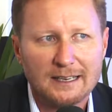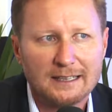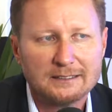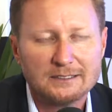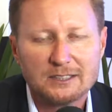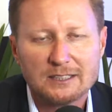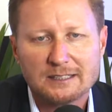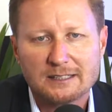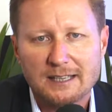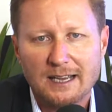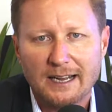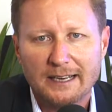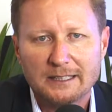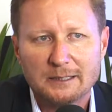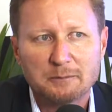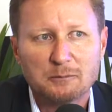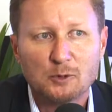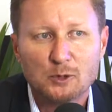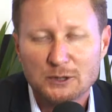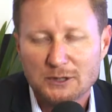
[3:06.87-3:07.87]

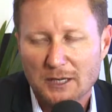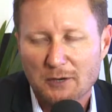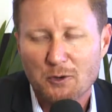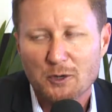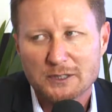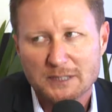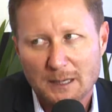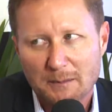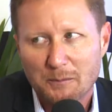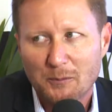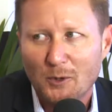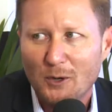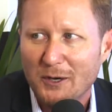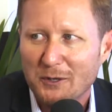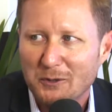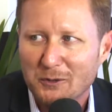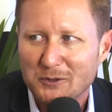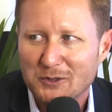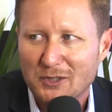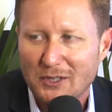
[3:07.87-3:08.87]
design, muita coisa boa
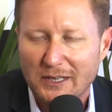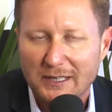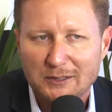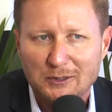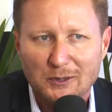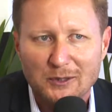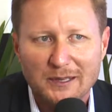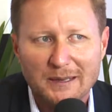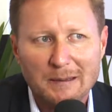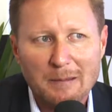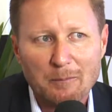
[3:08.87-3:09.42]
acontecendo